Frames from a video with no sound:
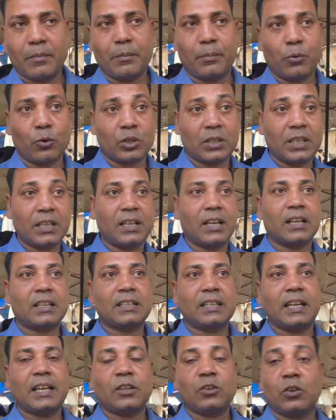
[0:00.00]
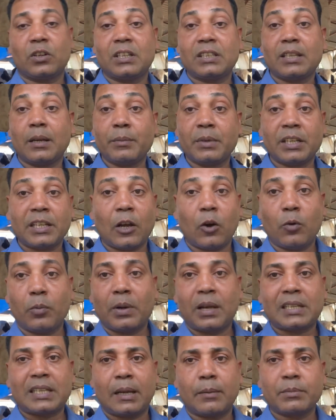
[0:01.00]
पूर्ति करते हैं क्योंकि ज़मीन का
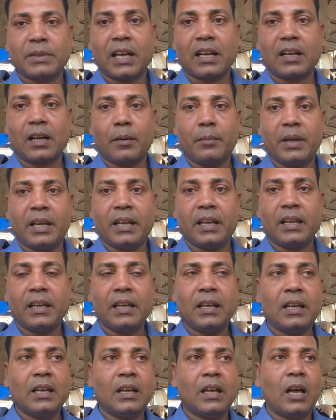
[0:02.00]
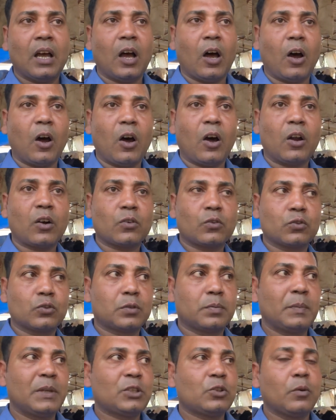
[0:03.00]
उर्वरक क्षमता कम है और
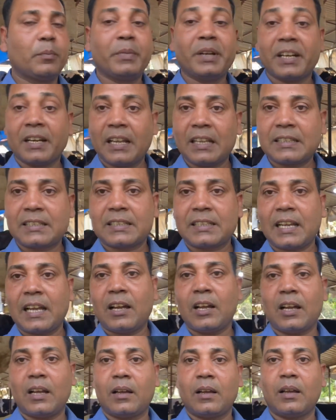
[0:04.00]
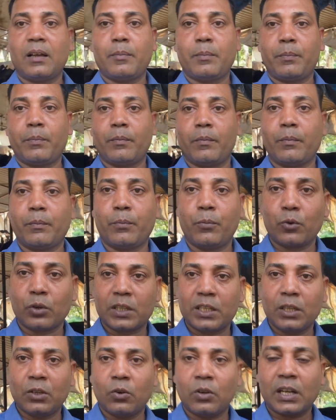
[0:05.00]
उसमें जो मिनरल्स का
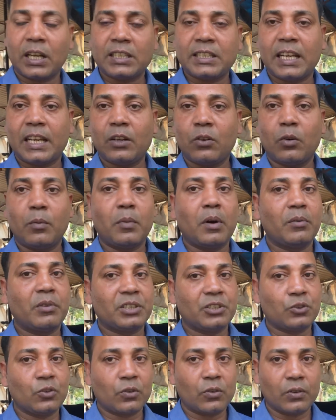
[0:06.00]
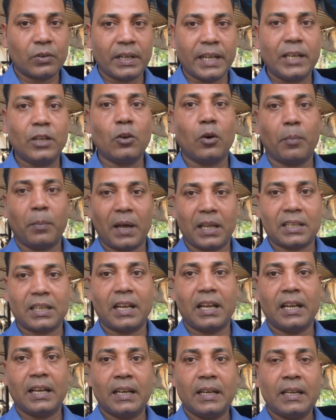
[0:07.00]
पूर्ति होना चाहिए वो मवेशियों को नहीं हो पाता
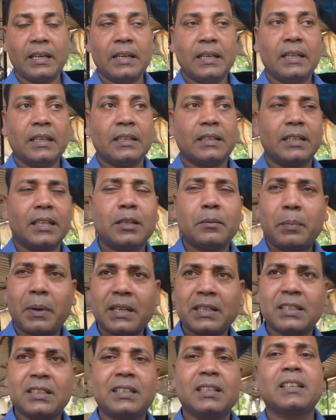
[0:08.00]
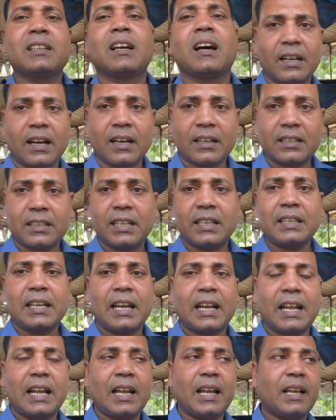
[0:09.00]
है दिन प्रतिदिन घटते जा
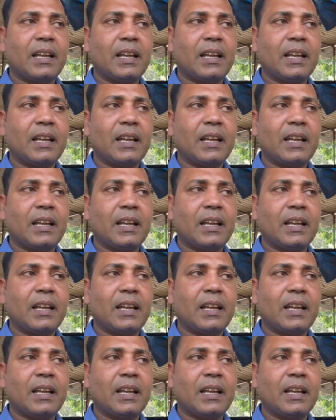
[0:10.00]
रहा